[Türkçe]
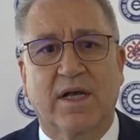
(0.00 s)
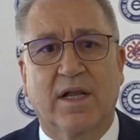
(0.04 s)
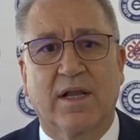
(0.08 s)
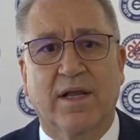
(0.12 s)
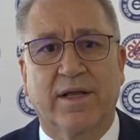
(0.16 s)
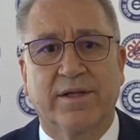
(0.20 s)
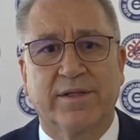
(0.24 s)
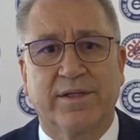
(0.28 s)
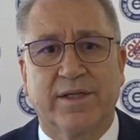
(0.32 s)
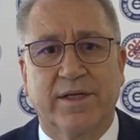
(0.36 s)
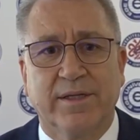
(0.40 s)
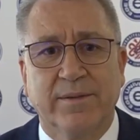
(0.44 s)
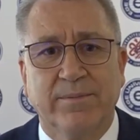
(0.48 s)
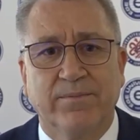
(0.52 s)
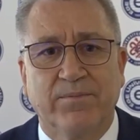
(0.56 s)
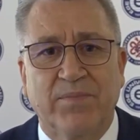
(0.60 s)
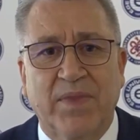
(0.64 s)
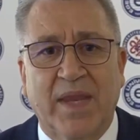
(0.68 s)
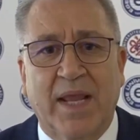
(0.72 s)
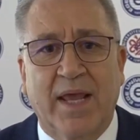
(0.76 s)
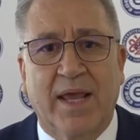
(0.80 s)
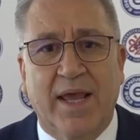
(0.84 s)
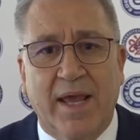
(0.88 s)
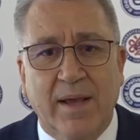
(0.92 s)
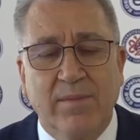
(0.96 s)
alanda
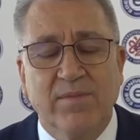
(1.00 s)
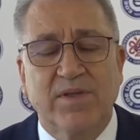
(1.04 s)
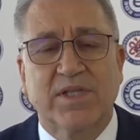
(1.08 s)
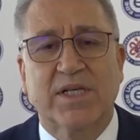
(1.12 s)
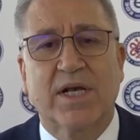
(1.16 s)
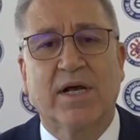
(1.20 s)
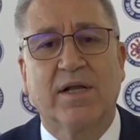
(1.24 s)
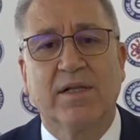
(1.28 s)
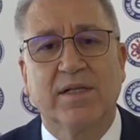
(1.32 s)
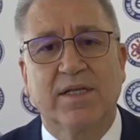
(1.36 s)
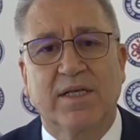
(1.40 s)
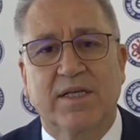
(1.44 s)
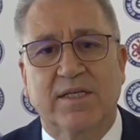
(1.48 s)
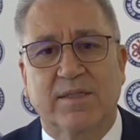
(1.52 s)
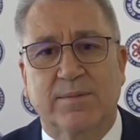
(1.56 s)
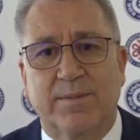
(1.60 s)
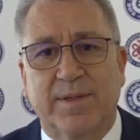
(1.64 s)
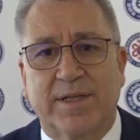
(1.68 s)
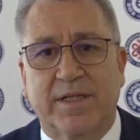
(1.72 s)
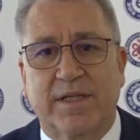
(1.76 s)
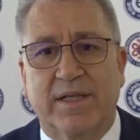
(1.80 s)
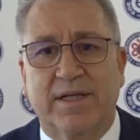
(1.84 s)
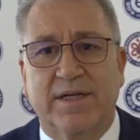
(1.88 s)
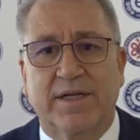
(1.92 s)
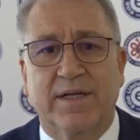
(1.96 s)
hem sağlık
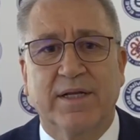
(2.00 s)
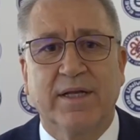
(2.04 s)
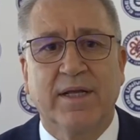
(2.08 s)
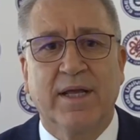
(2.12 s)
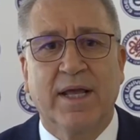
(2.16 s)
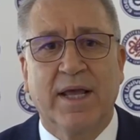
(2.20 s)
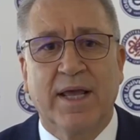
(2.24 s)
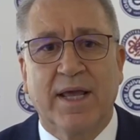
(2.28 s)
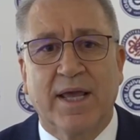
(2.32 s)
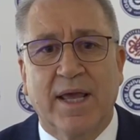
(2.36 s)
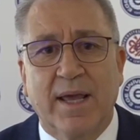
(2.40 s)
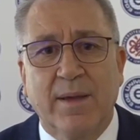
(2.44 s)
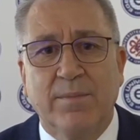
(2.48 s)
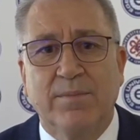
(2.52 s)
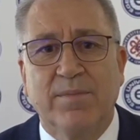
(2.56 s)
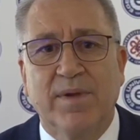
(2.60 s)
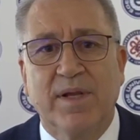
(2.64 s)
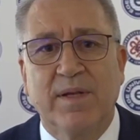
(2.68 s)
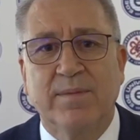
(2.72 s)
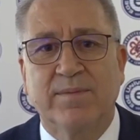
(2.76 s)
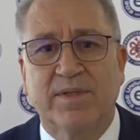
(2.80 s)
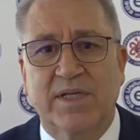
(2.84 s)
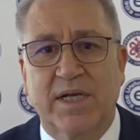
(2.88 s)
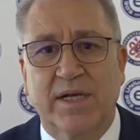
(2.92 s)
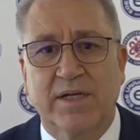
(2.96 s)
hizmetleri hem
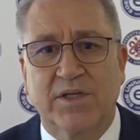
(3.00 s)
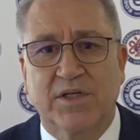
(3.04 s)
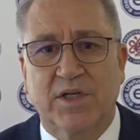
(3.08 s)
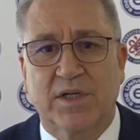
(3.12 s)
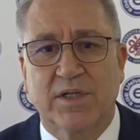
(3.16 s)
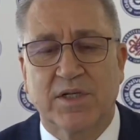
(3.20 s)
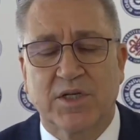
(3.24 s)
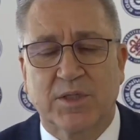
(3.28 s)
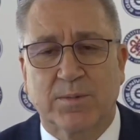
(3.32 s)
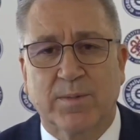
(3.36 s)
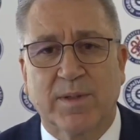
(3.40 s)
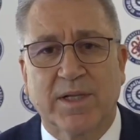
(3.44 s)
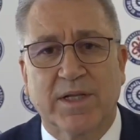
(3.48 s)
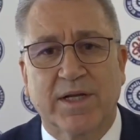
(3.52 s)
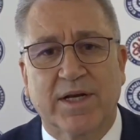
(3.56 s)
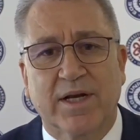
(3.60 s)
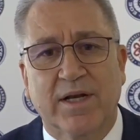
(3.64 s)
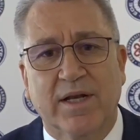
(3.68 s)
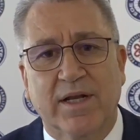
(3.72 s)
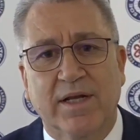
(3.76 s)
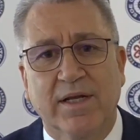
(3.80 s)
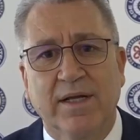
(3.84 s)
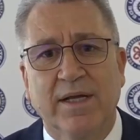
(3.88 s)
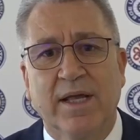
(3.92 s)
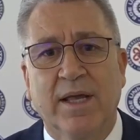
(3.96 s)
bilimsel
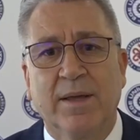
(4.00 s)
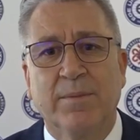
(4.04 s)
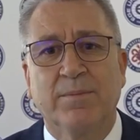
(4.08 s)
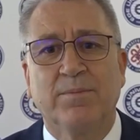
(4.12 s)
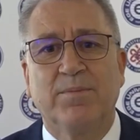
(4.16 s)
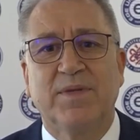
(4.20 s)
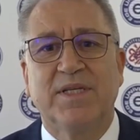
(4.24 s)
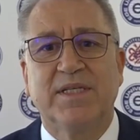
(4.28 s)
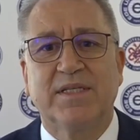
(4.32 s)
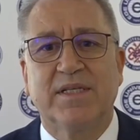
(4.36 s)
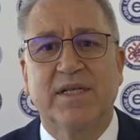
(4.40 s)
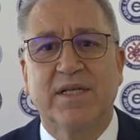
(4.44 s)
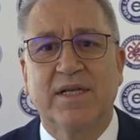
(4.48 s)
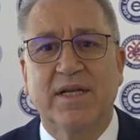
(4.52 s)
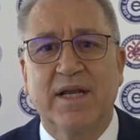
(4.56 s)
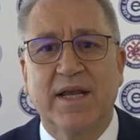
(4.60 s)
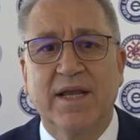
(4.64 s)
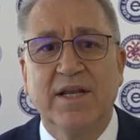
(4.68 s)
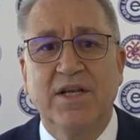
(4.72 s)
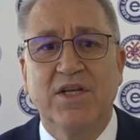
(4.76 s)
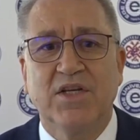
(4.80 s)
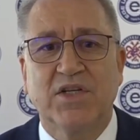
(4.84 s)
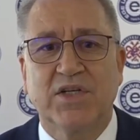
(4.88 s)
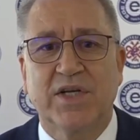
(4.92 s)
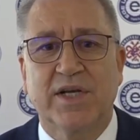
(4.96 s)
çalışmalarıyla
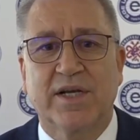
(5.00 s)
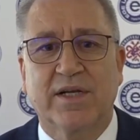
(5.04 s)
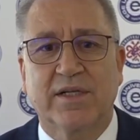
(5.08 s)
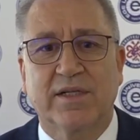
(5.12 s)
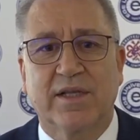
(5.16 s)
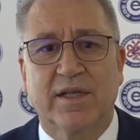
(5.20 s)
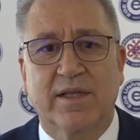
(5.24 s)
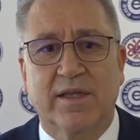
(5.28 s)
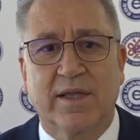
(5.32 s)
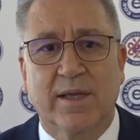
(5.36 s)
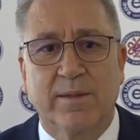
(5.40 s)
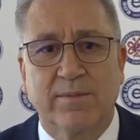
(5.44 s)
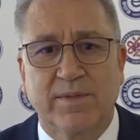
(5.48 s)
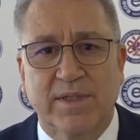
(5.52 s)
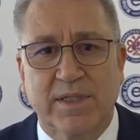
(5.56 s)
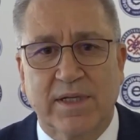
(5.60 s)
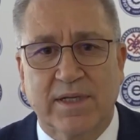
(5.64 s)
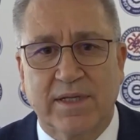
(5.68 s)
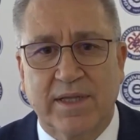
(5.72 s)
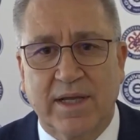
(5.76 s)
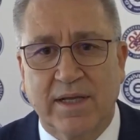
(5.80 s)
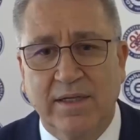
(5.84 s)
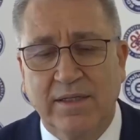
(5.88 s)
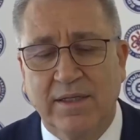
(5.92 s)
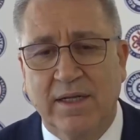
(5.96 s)
bizleri en iyi şekilde temsil
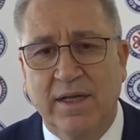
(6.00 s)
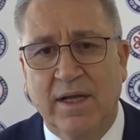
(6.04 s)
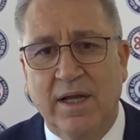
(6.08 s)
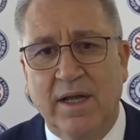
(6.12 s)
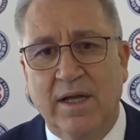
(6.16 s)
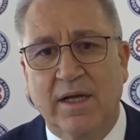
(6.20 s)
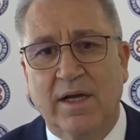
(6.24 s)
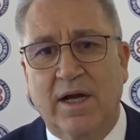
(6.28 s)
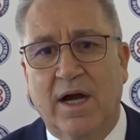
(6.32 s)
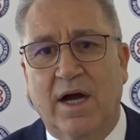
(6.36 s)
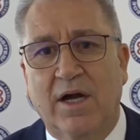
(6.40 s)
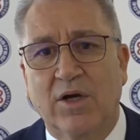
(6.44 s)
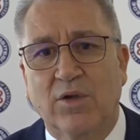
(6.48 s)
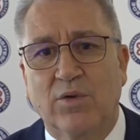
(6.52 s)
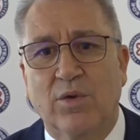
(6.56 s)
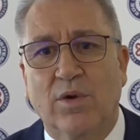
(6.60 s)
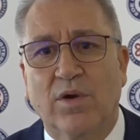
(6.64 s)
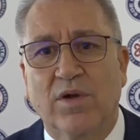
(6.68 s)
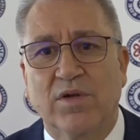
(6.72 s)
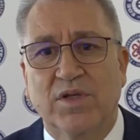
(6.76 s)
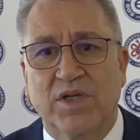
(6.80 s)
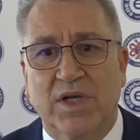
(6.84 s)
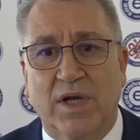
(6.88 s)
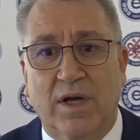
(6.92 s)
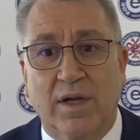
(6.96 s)
eden
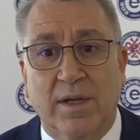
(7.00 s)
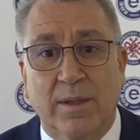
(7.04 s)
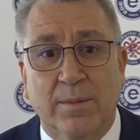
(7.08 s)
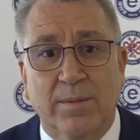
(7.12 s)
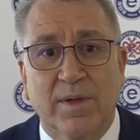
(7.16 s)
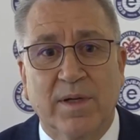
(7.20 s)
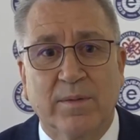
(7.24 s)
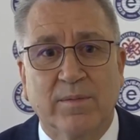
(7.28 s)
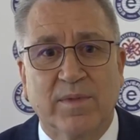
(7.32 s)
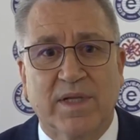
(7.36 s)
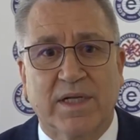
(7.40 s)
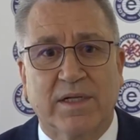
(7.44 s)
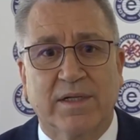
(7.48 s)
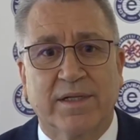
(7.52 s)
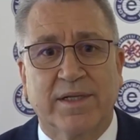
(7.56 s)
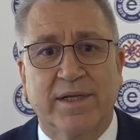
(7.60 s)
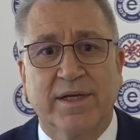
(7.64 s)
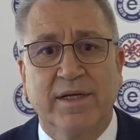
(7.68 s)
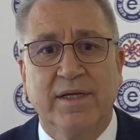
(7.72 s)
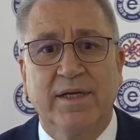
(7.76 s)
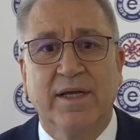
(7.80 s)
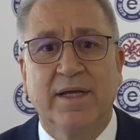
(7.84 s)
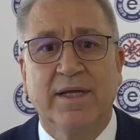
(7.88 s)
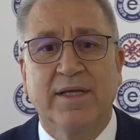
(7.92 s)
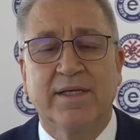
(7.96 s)
kardiyoloji ana bilim
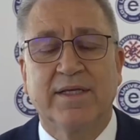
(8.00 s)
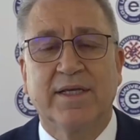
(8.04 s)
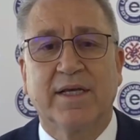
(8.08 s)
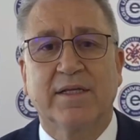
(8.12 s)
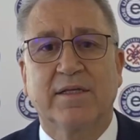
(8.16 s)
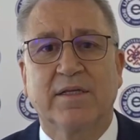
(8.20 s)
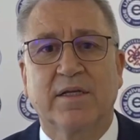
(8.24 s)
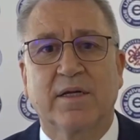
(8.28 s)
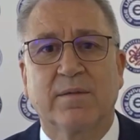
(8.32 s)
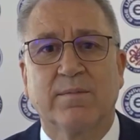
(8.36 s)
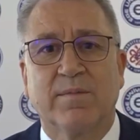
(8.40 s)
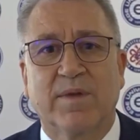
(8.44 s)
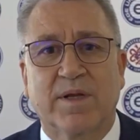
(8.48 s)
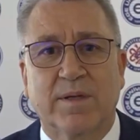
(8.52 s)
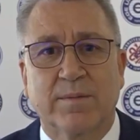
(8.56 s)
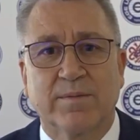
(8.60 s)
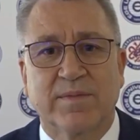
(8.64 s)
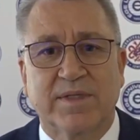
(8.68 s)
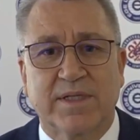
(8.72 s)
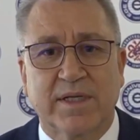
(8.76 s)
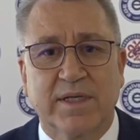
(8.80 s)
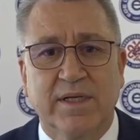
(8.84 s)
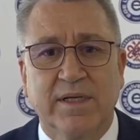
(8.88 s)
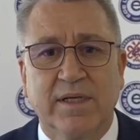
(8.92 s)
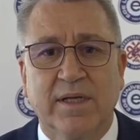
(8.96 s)
dalına
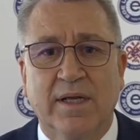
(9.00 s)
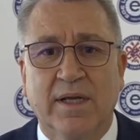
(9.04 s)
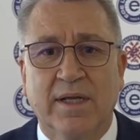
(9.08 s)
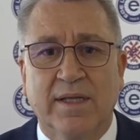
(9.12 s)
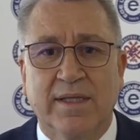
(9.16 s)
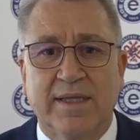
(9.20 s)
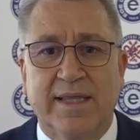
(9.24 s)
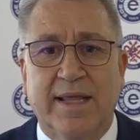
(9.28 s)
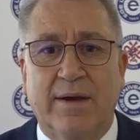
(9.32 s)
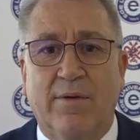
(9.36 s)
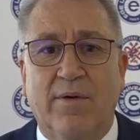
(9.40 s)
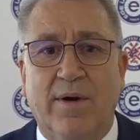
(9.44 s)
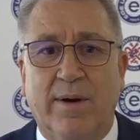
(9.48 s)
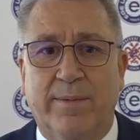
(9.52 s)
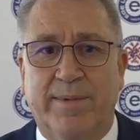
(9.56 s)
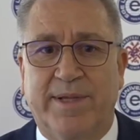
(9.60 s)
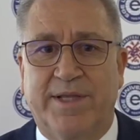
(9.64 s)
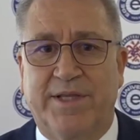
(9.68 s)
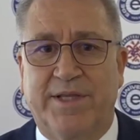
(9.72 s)
yatırımlarımıza devam